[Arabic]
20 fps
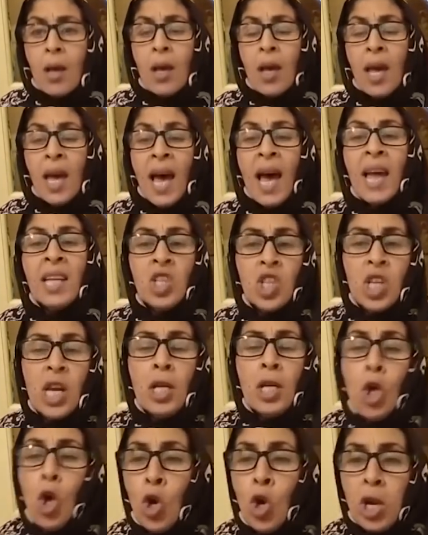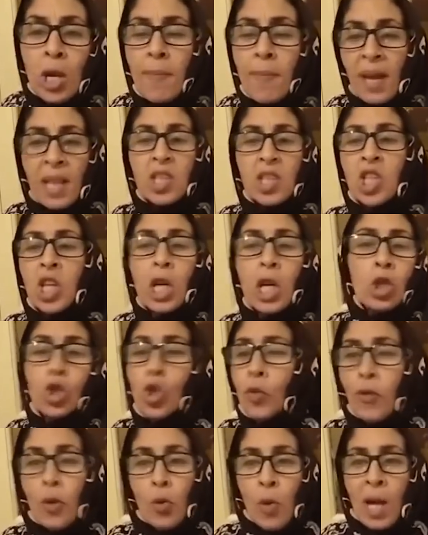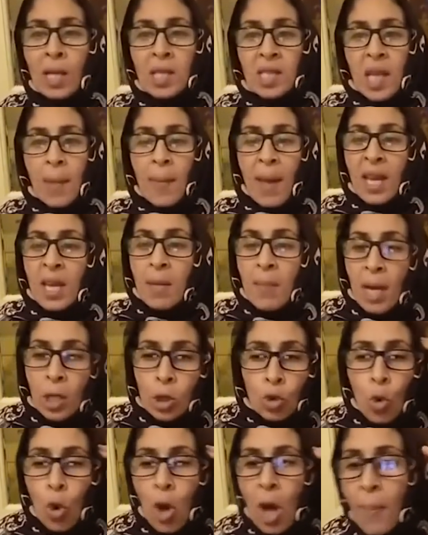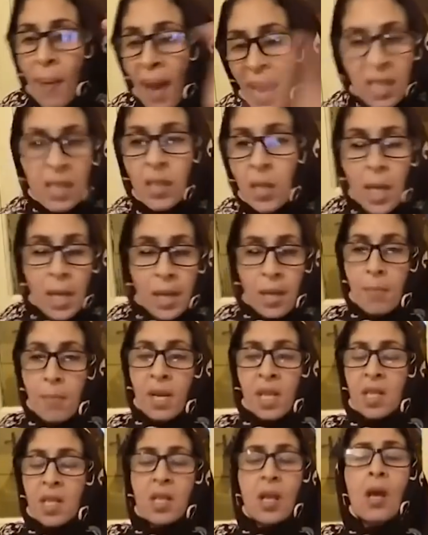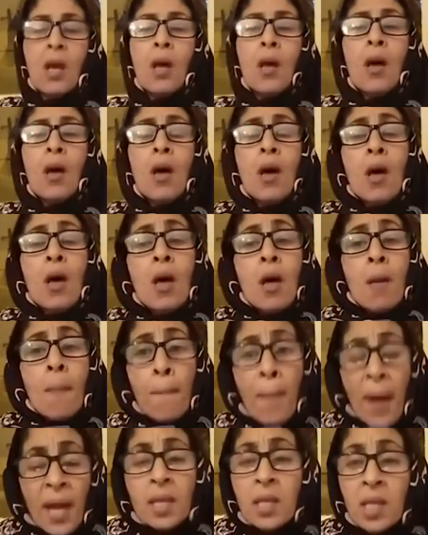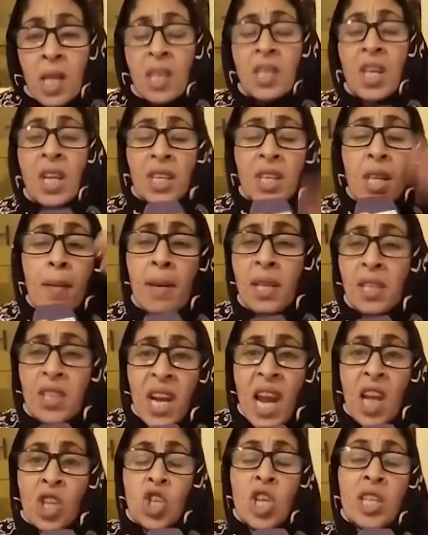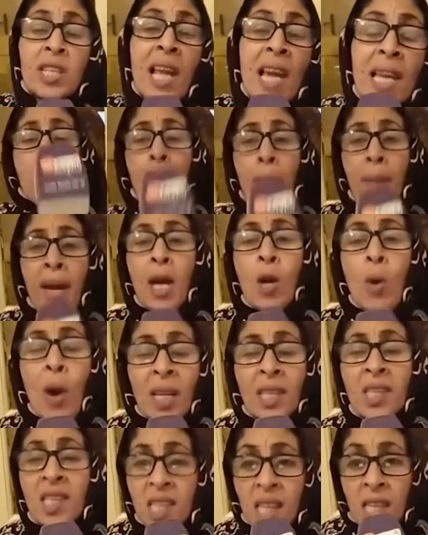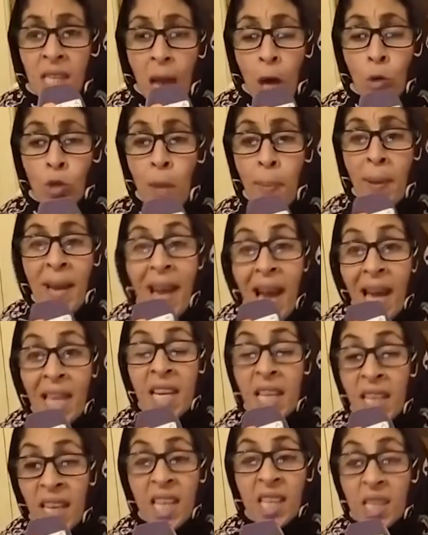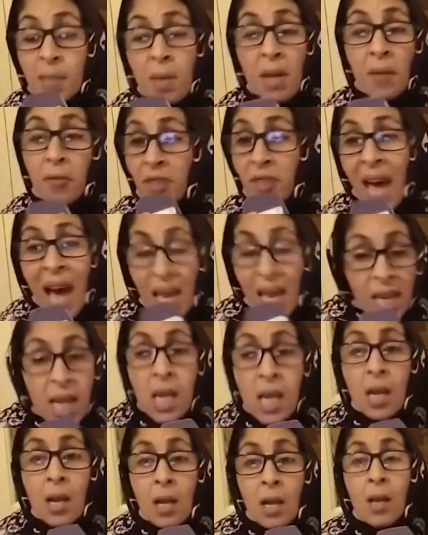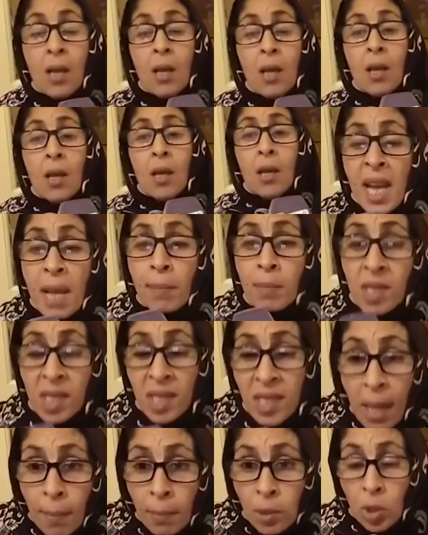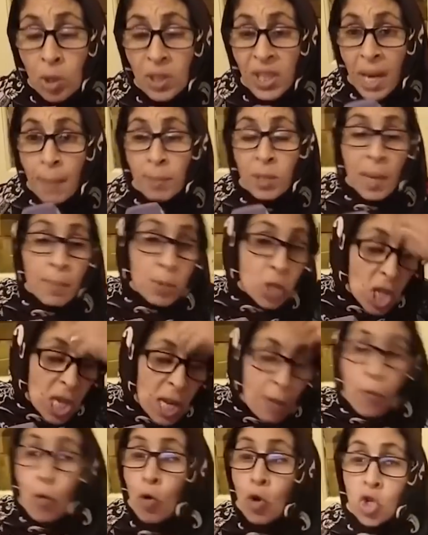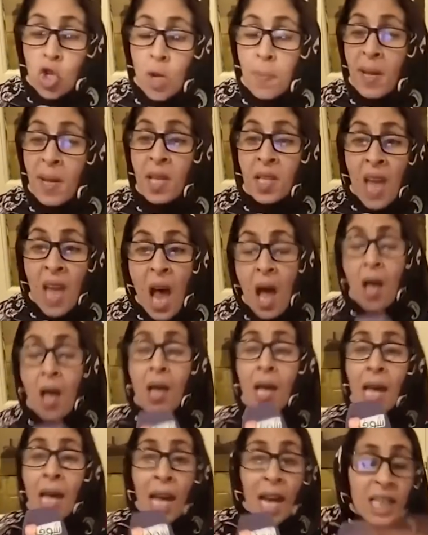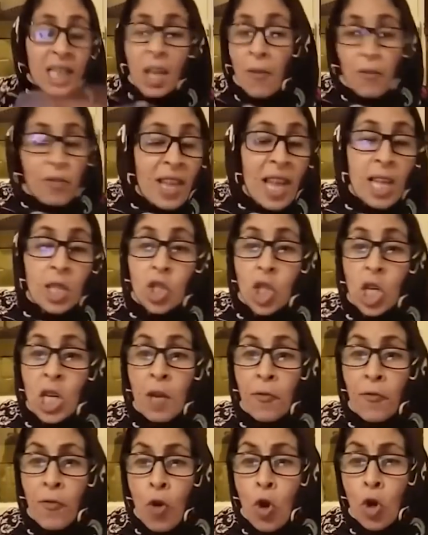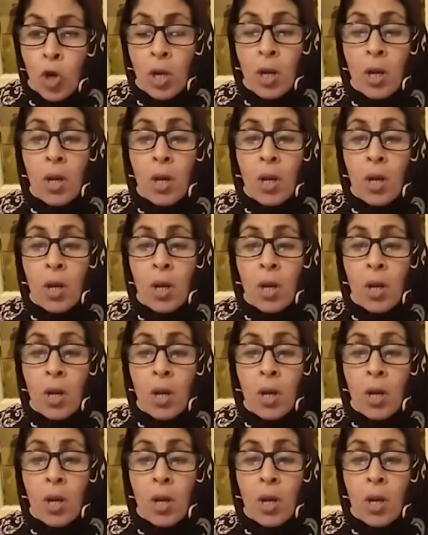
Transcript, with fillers: هانتي غنحل لك ما كتيقيش في الواتساب انا مع الدوقه بغيت ندير نمره بنتي درت نمره راجلي طلع لي معايا واحد هاو دابا حاليا كيسمع في داري تصدمت ضربتها بالتليفون لجبهتها خطفت لها التليفون